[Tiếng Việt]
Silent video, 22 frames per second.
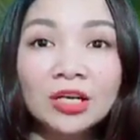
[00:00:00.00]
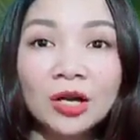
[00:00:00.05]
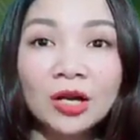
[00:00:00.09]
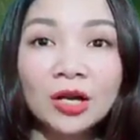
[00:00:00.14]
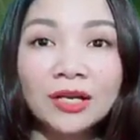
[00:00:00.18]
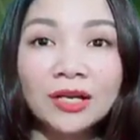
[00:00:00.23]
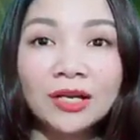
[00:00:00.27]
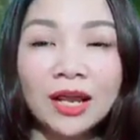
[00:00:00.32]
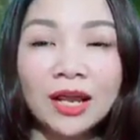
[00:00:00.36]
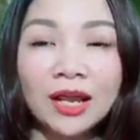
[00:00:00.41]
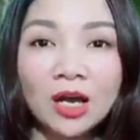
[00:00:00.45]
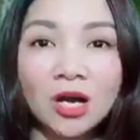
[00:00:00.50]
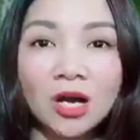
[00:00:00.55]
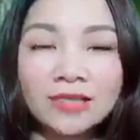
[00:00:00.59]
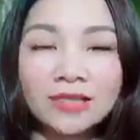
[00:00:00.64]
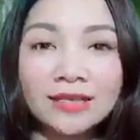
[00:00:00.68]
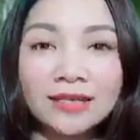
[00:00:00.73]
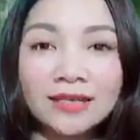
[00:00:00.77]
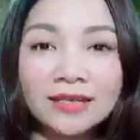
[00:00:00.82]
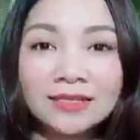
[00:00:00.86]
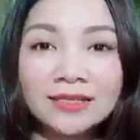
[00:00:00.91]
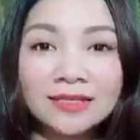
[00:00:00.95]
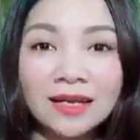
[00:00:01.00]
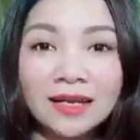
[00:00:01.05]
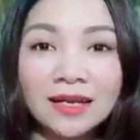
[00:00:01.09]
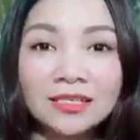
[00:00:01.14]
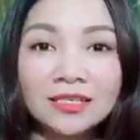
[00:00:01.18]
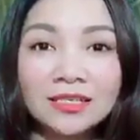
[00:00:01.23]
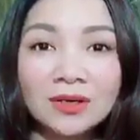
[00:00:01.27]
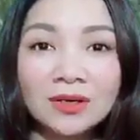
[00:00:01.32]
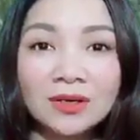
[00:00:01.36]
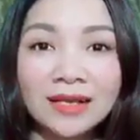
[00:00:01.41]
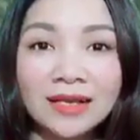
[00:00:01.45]
Có thể họ sẽ đưa ra
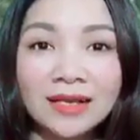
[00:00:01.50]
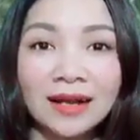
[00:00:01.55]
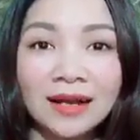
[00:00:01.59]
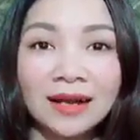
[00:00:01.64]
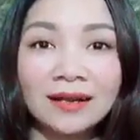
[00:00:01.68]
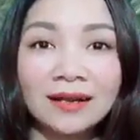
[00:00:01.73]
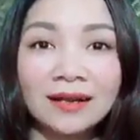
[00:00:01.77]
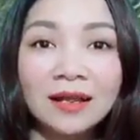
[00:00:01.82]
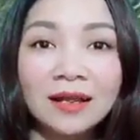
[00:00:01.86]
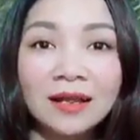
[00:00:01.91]
lý do rằng